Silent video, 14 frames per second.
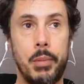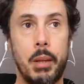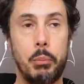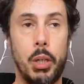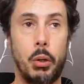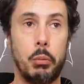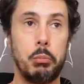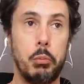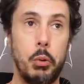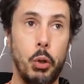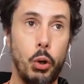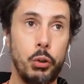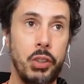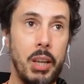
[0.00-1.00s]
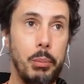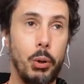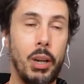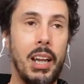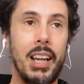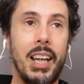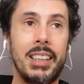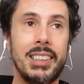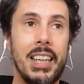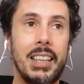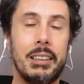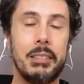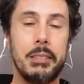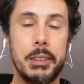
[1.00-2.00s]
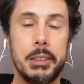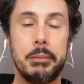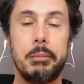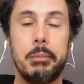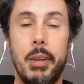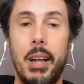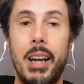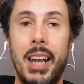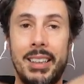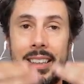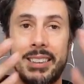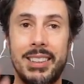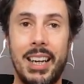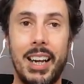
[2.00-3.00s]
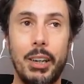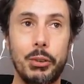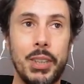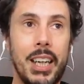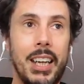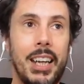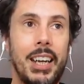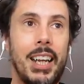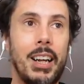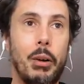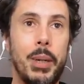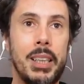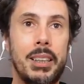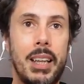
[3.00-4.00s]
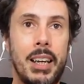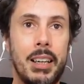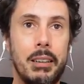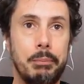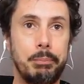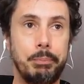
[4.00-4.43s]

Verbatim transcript: Bueno, no lo sé porque es que la tercera cosa que quería comentar